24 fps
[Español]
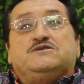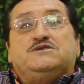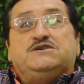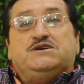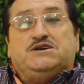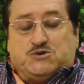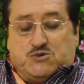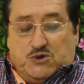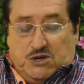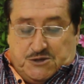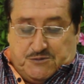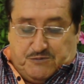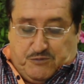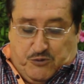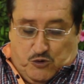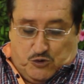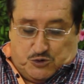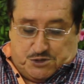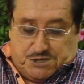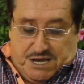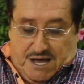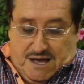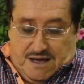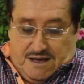y su
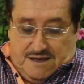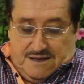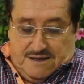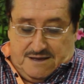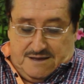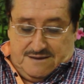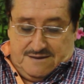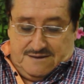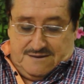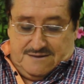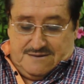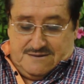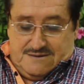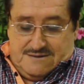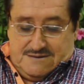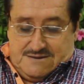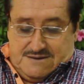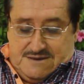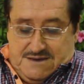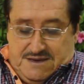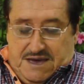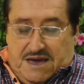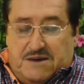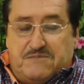esposa
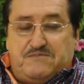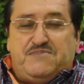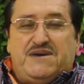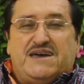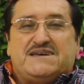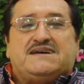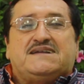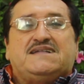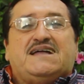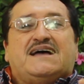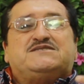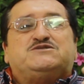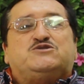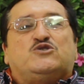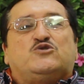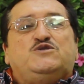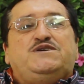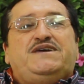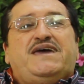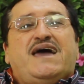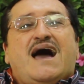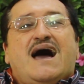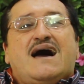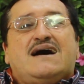empiezan a
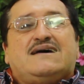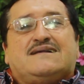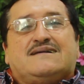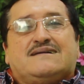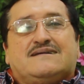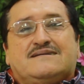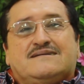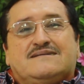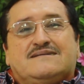soñar